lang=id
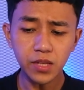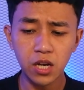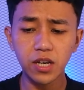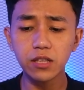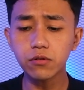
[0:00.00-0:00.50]

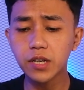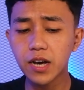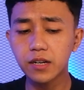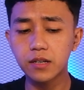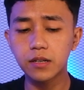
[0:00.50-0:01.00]
oke okay, itu
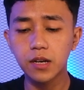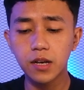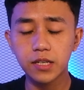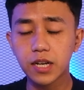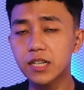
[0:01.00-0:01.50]
dan
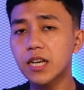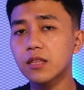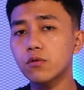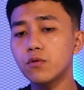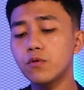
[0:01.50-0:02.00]
Salah
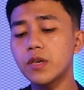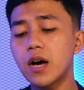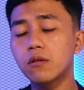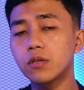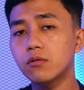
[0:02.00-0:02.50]
satu
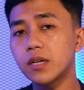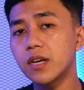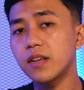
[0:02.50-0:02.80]
yang gue suka